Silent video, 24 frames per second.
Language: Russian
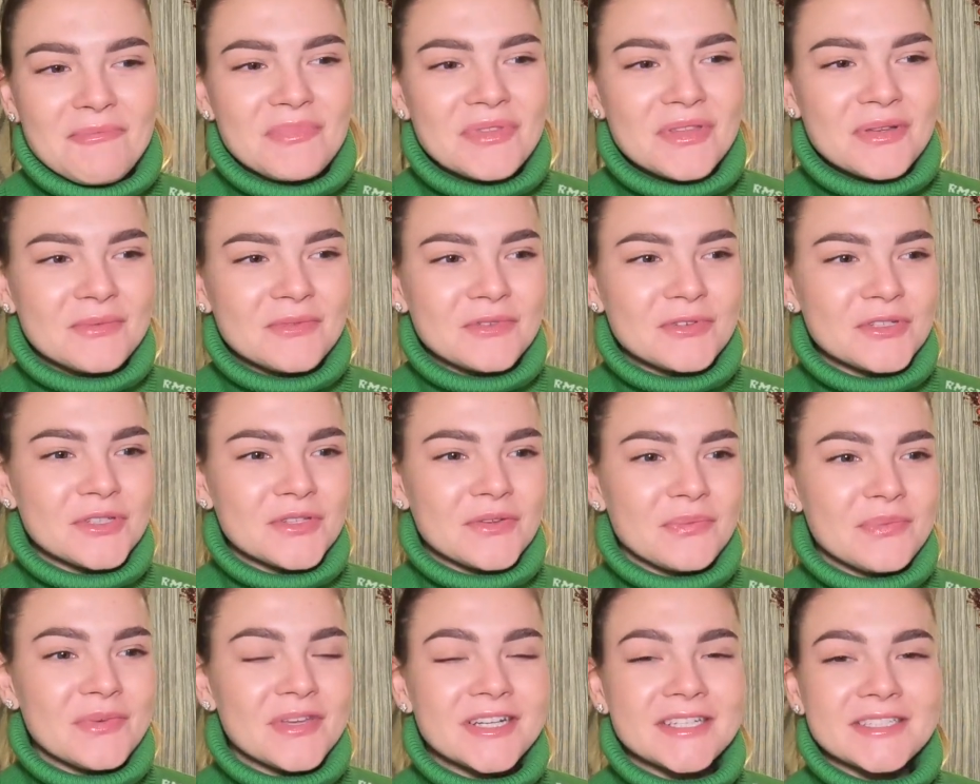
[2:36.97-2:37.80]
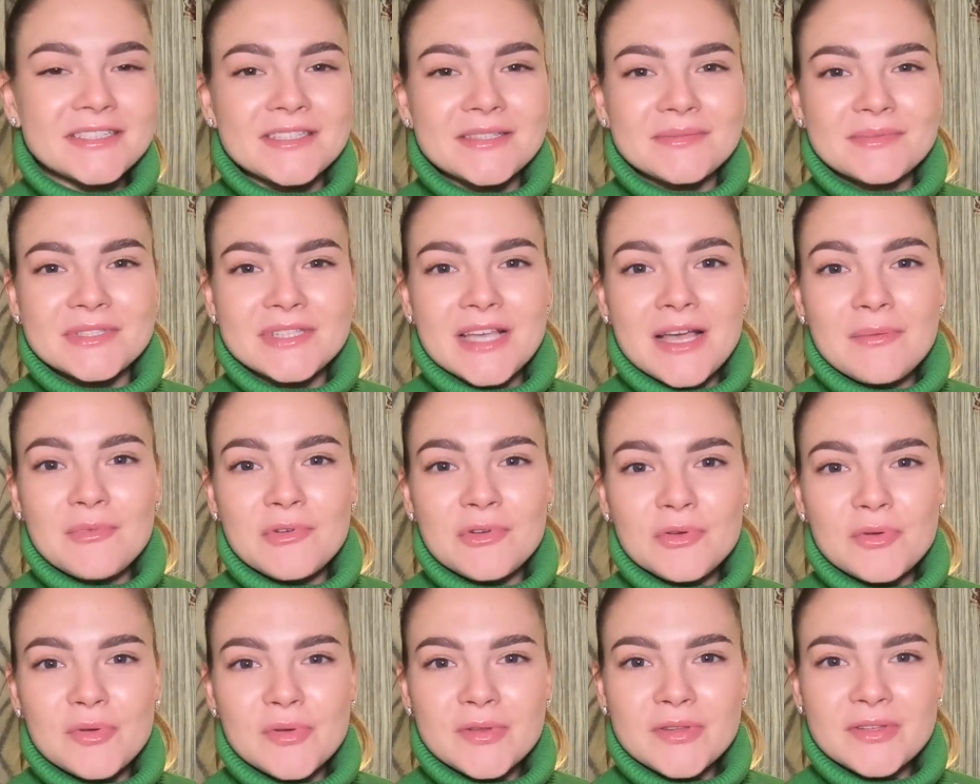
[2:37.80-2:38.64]
потому что, во-первых, там
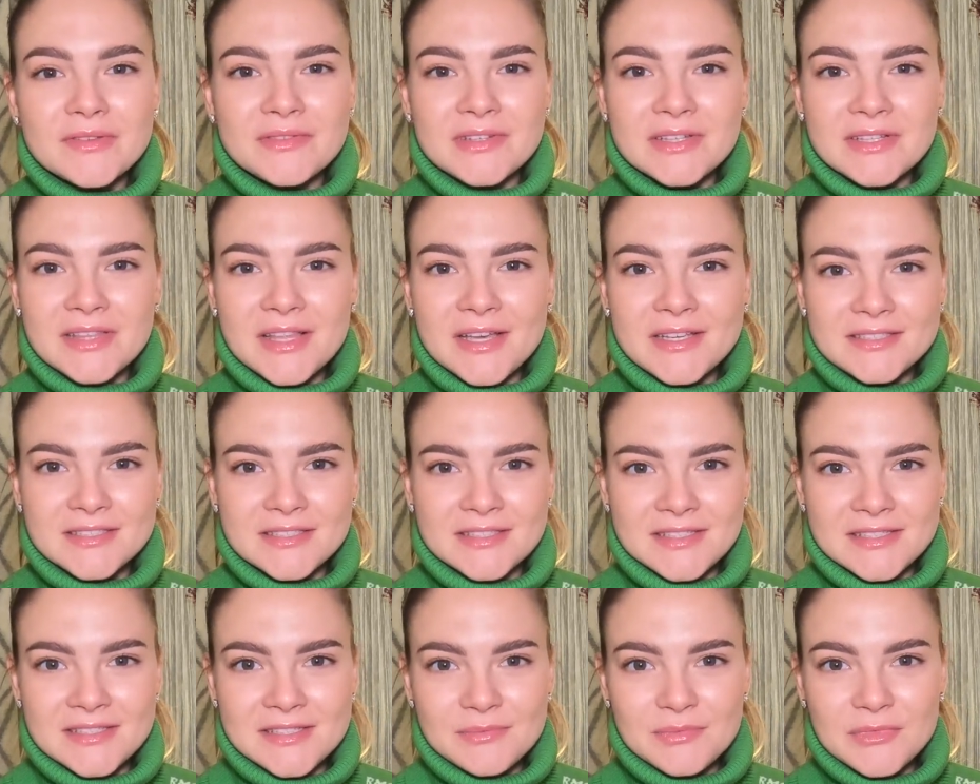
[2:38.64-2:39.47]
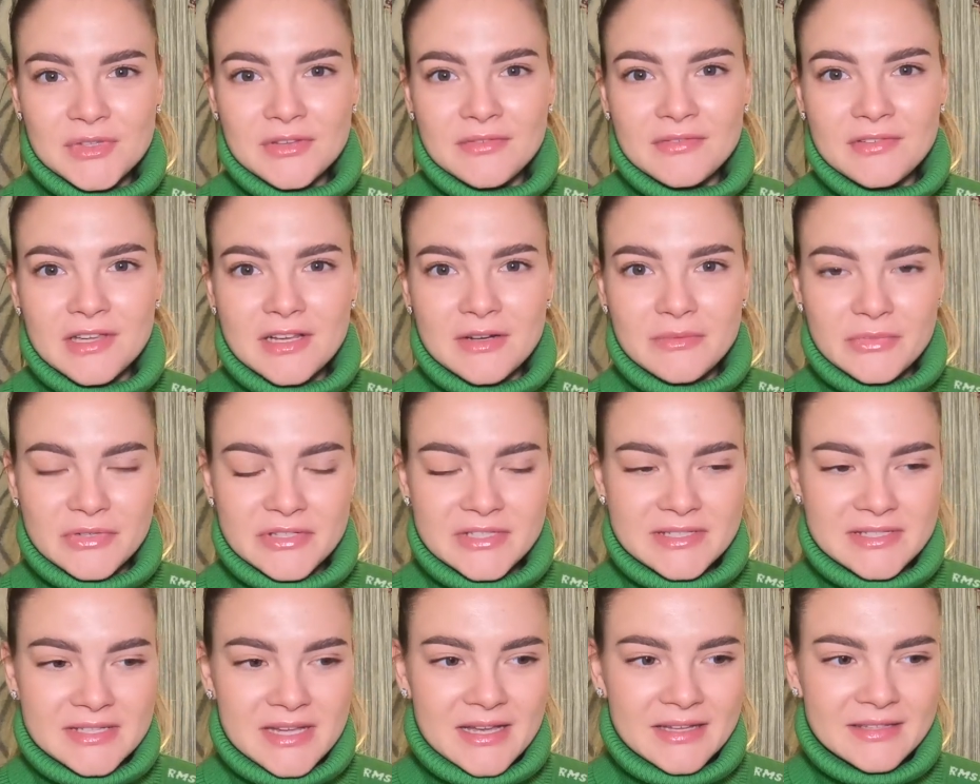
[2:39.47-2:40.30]
самые культовые классные зимние фильмы
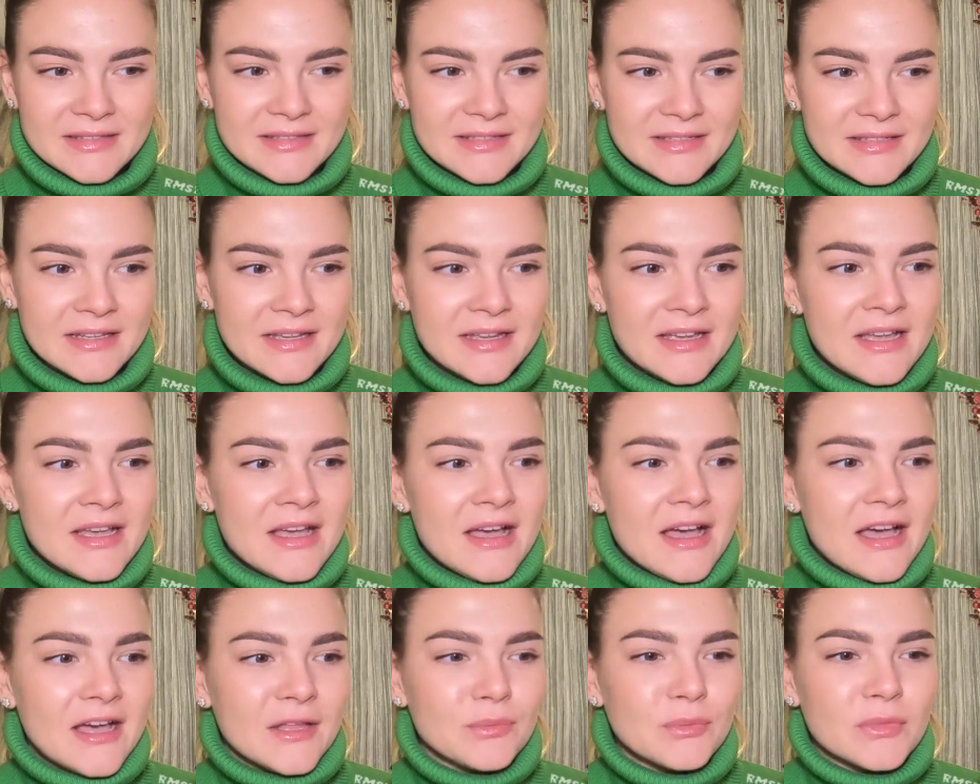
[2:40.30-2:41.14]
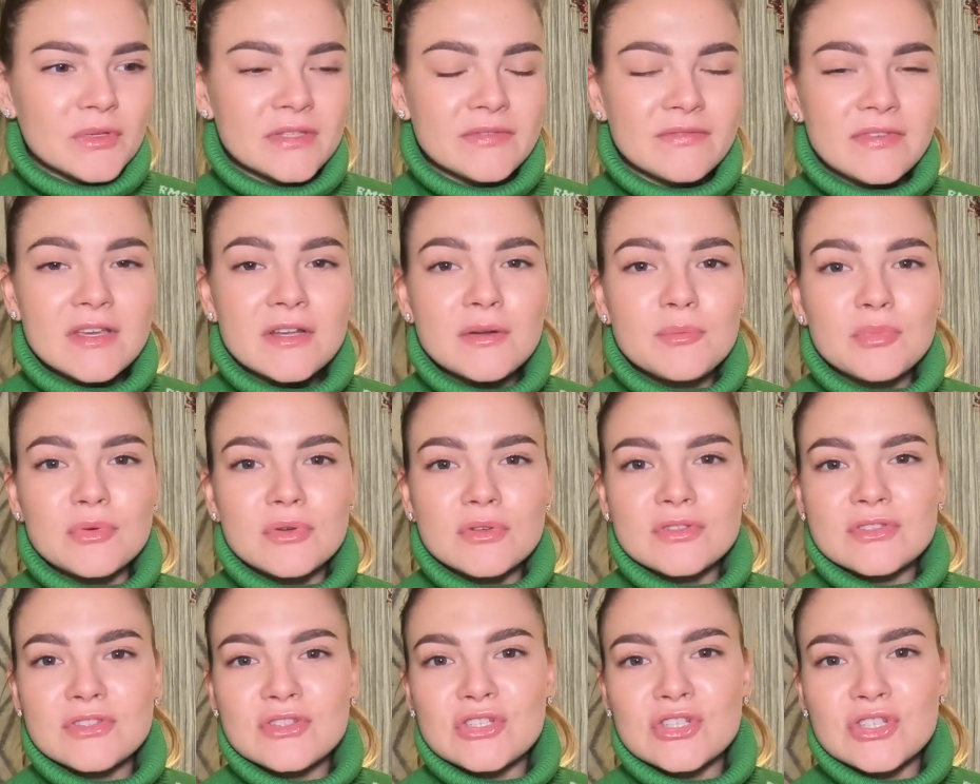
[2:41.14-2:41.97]
сняты, атмосфера
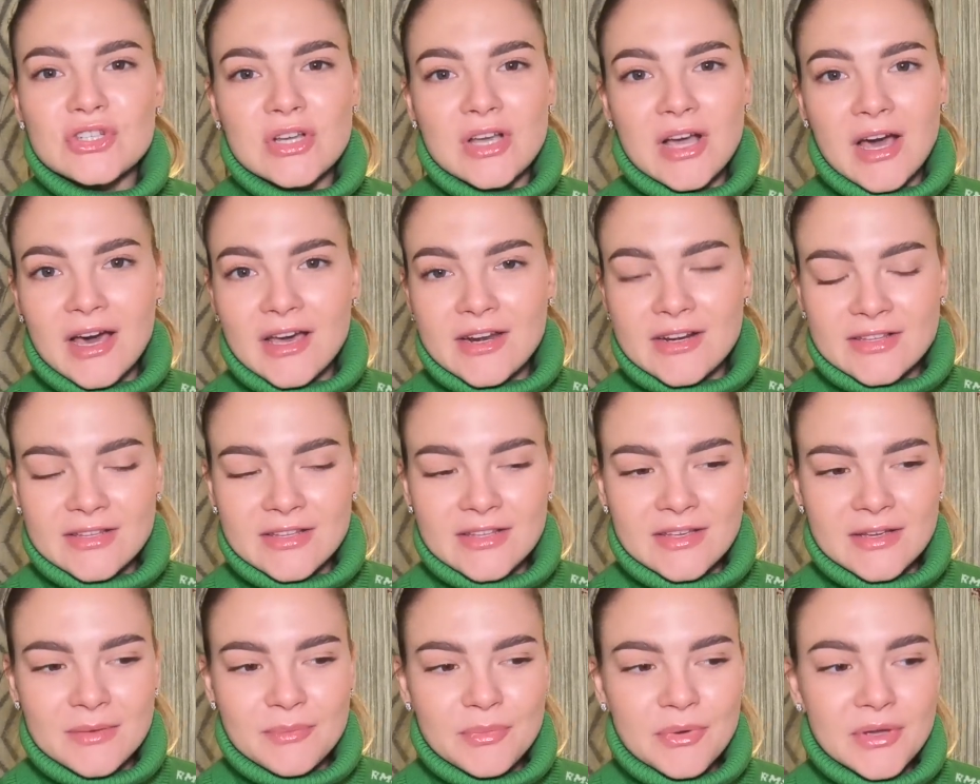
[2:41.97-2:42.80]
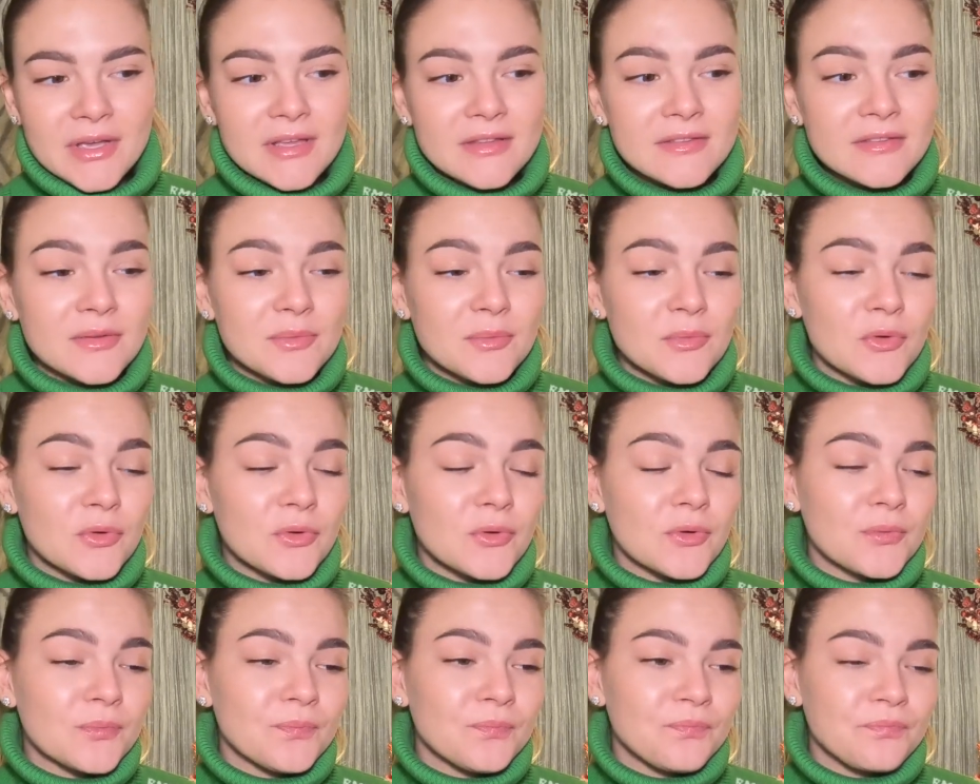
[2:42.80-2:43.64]
просто шикарная,
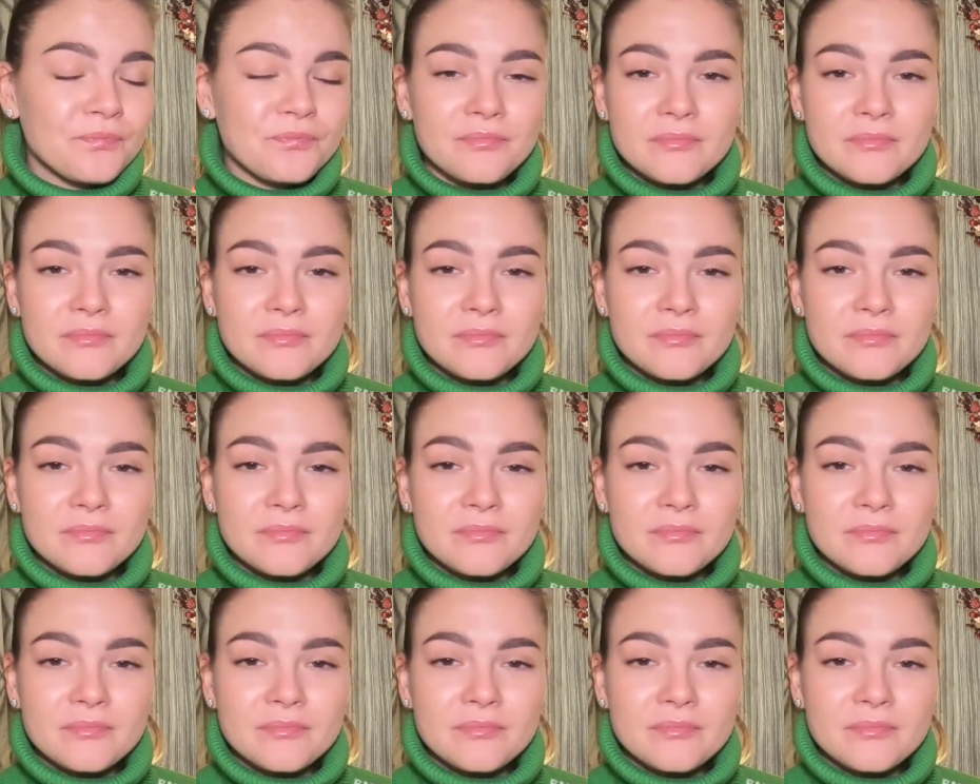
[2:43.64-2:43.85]
поэтому